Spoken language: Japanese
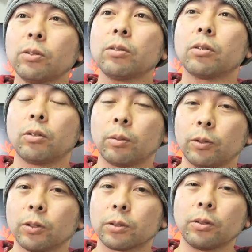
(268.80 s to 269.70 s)
トルの方
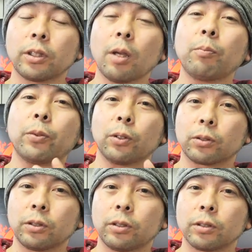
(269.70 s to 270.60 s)
もすごいテンポ
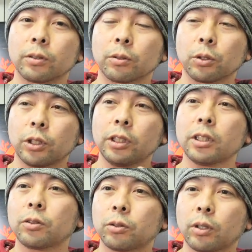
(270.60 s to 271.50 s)
よく、その初心
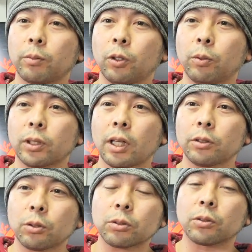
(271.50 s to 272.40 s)
者の人でも
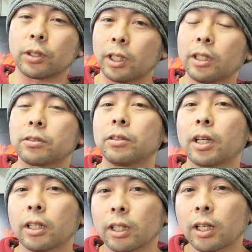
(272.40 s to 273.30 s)
ボタン1つをね、連打する
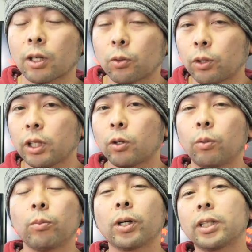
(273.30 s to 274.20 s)
だけでかっこいい
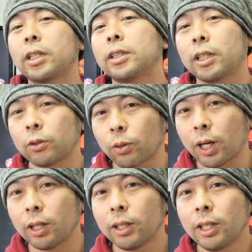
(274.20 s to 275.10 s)
コンボができたりとか、